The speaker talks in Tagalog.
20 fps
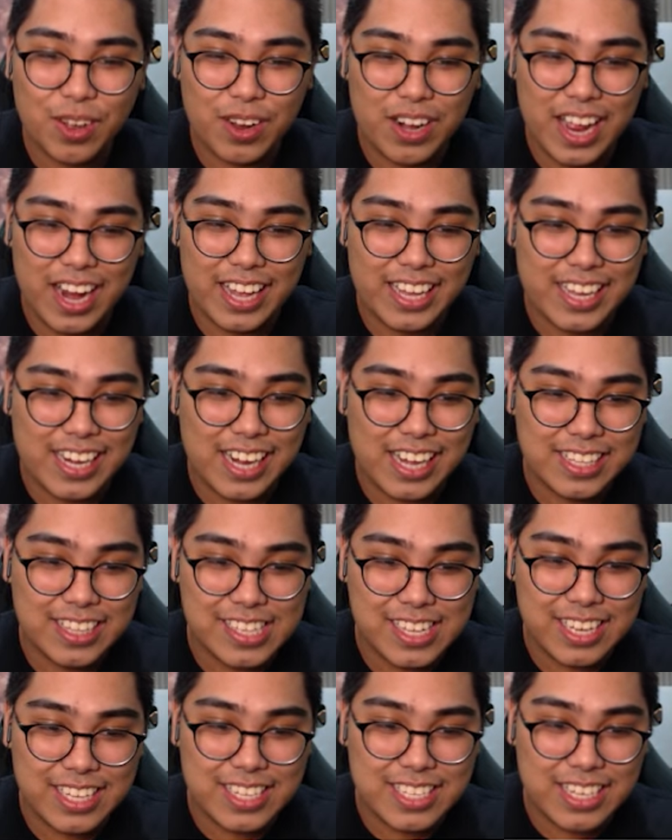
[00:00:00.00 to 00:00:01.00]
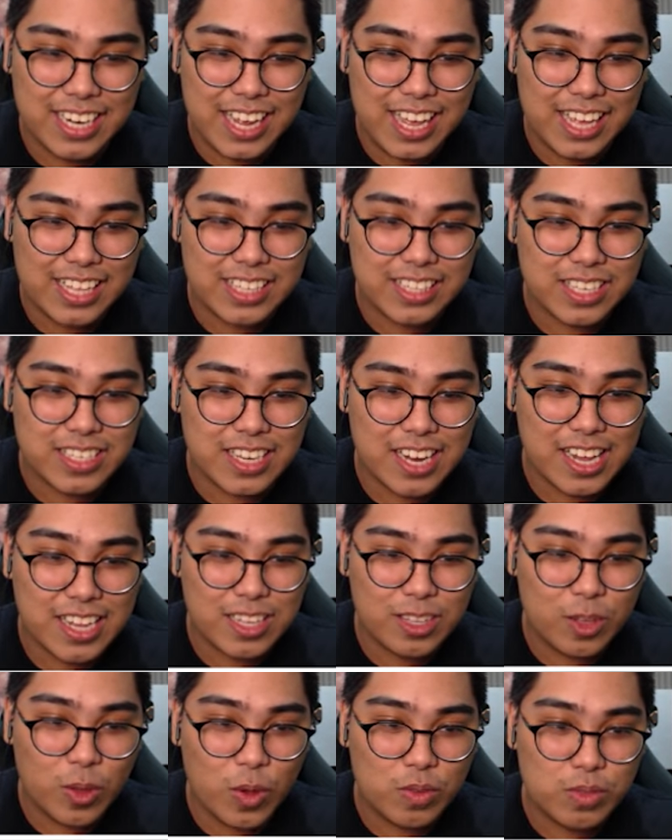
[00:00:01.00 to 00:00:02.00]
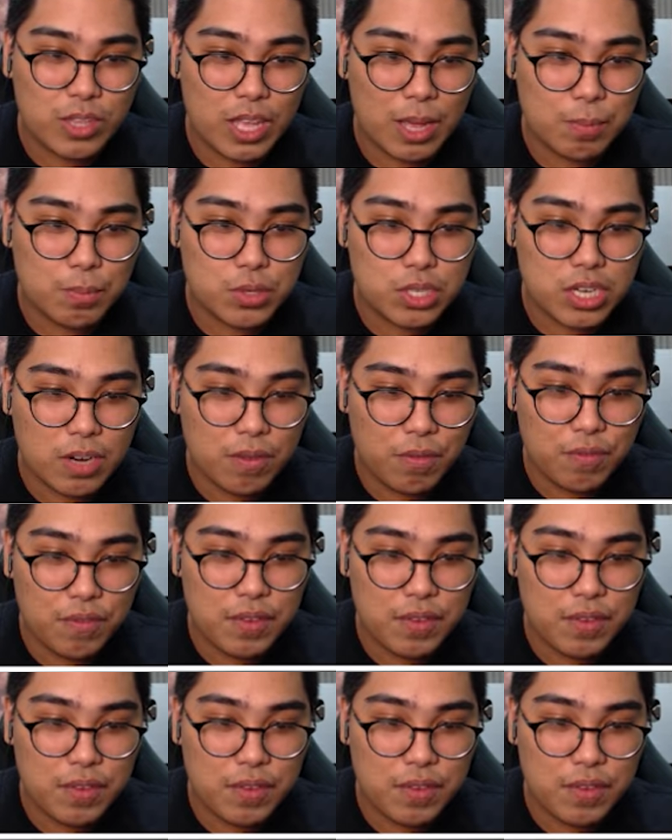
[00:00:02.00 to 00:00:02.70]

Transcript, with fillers: lalagay natin yan dyan, tapos lagay ito, tapos shift